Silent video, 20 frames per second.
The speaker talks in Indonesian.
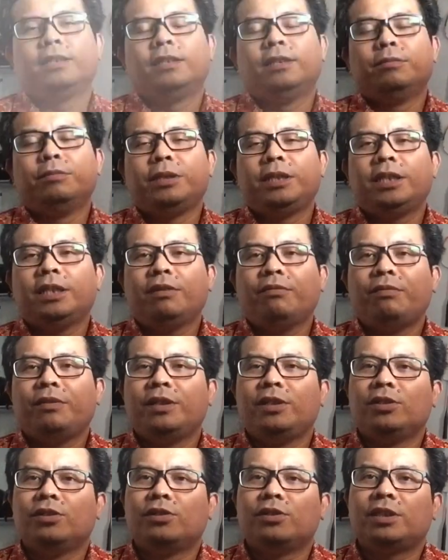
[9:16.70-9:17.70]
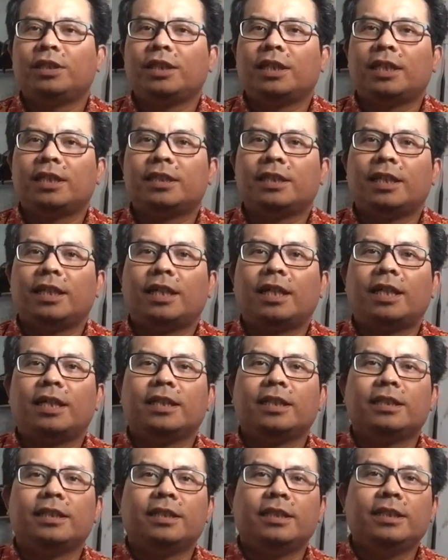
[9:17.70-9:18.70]
demikian video singkat saya
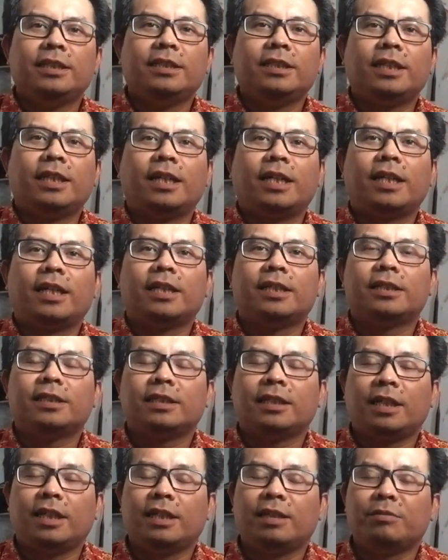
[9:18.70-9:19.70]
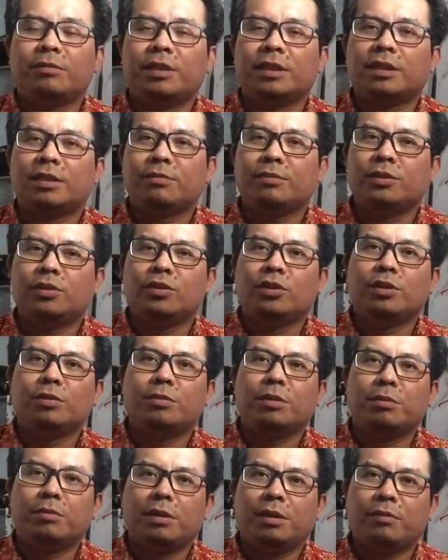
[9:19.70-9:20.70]
kali ini jika karya kalian merasa video ini
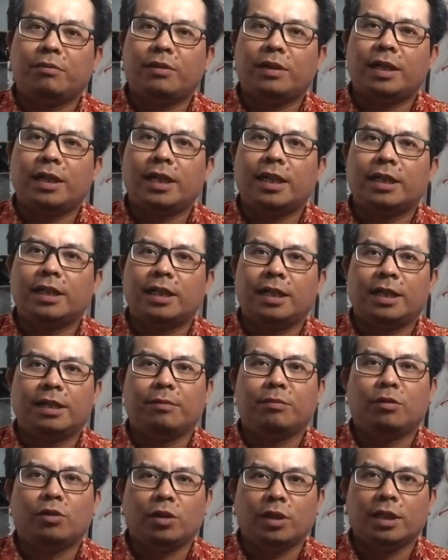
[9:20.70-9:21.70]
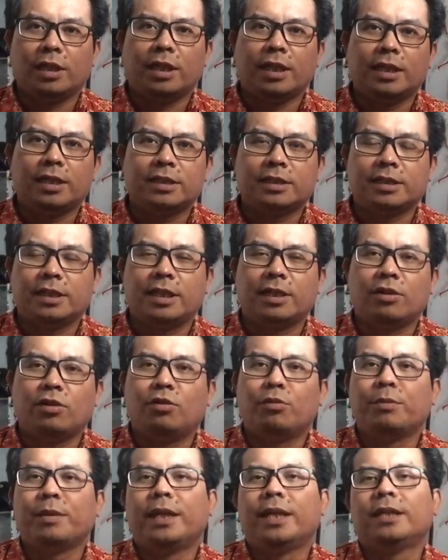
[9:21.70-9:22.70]
bermanfaat kalian boleh like share
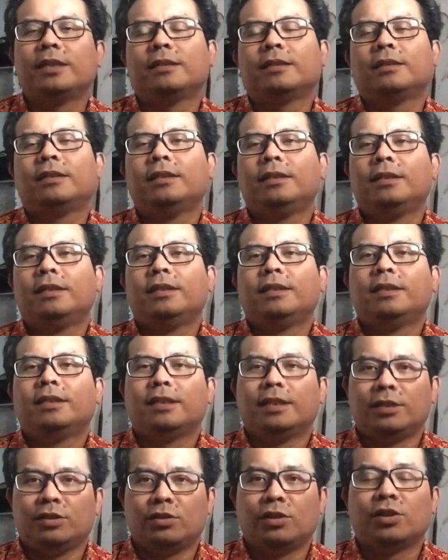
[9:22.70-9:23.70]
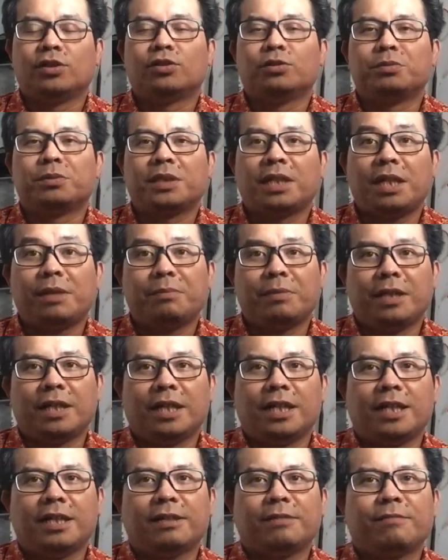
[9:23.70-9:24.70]
komen dan juga subscribe
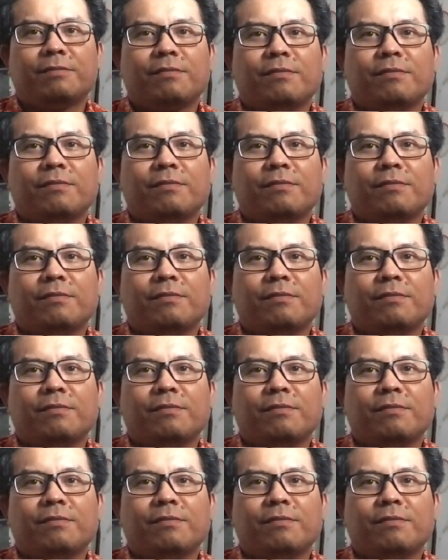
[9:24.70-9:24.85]
ya